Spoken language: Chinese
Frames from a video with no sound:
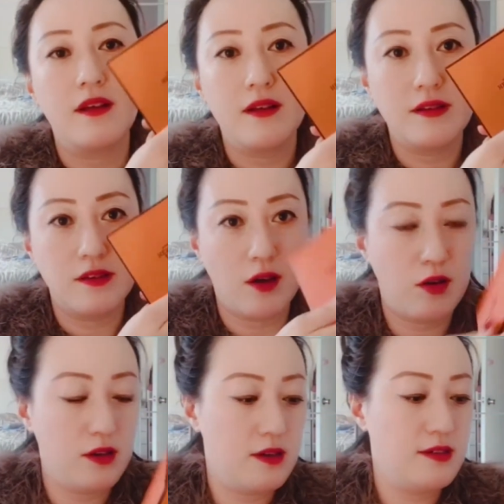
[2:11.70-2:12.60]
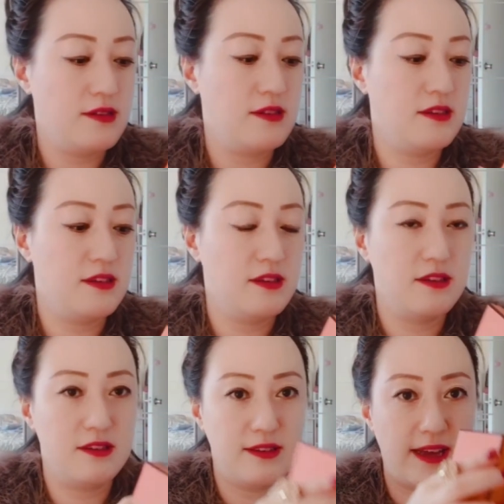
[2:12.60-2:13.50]
小盒子
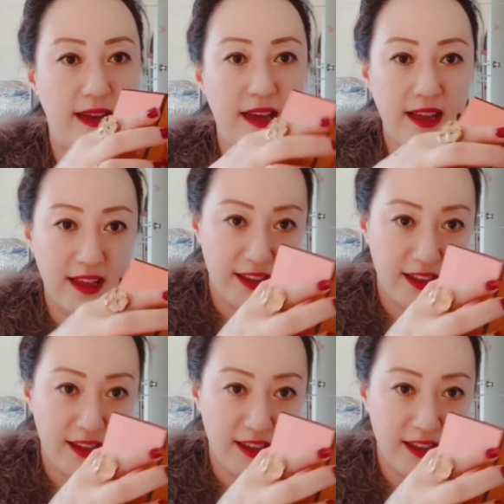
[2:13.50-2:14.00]
打开，